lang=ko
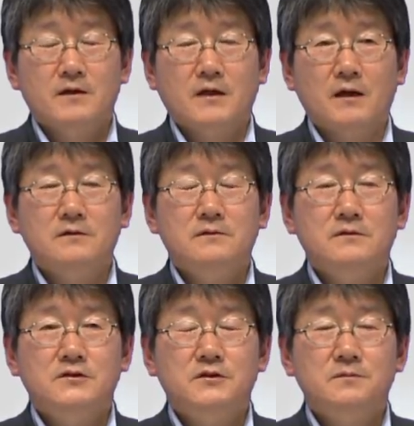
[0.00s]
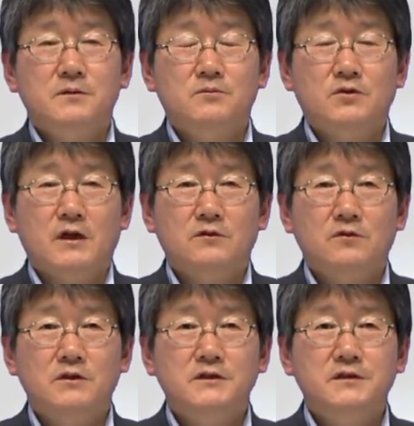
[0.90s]
다른 측면보다도
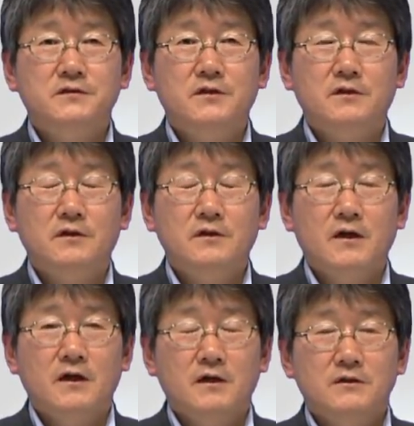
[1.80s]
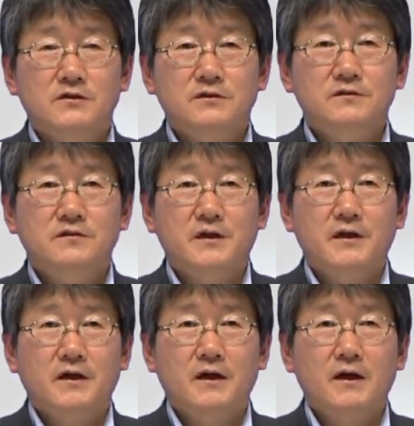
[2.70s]
훨씬 더 전
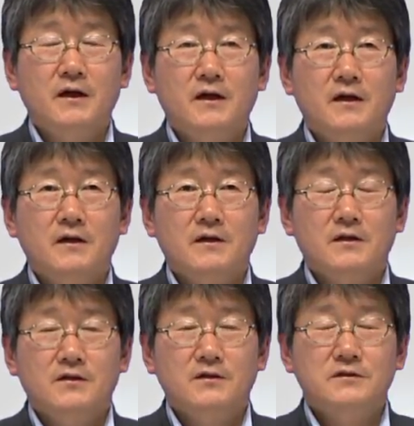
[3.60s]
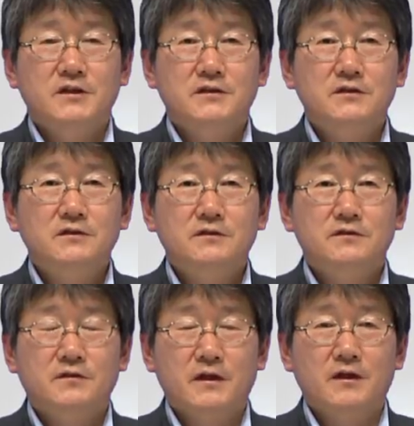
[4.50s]
세계가 경제적
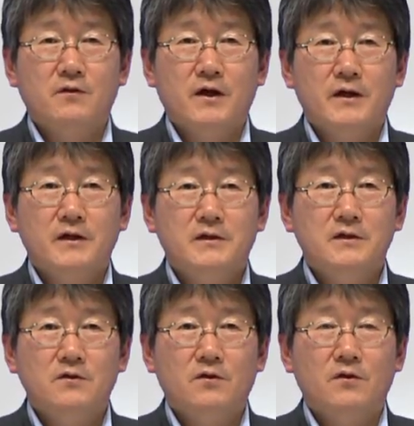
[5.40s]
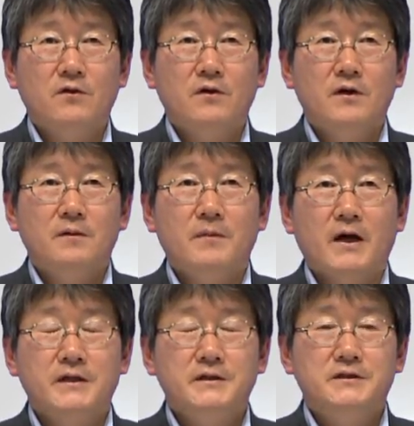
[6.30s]
세계화의 길로
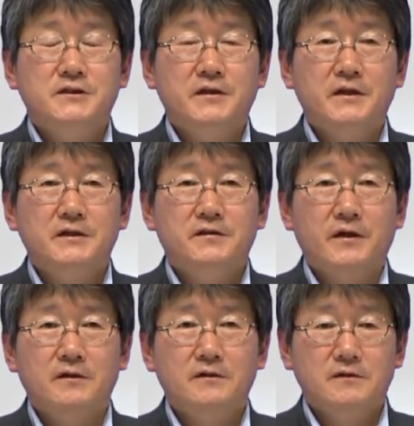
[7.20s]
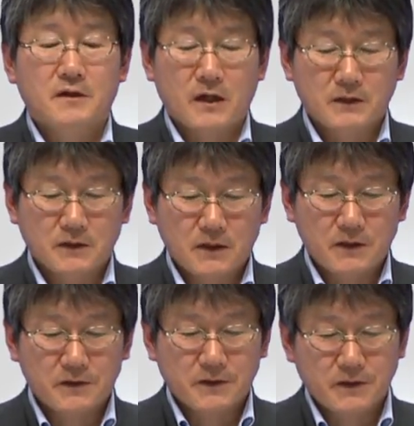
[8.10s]
많이 진행이 된 것 아닌가
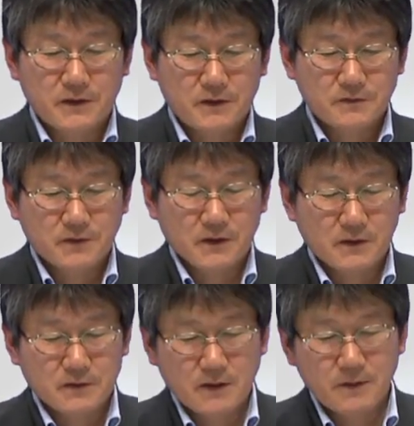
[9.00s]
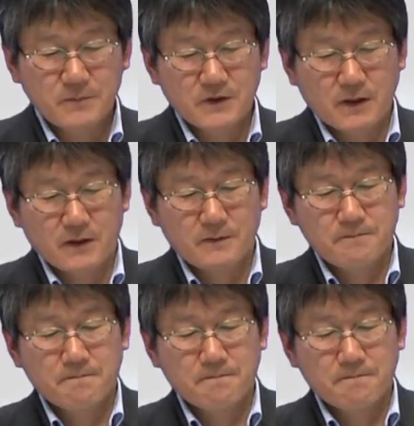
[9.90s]
이렇게 생각을 합니다.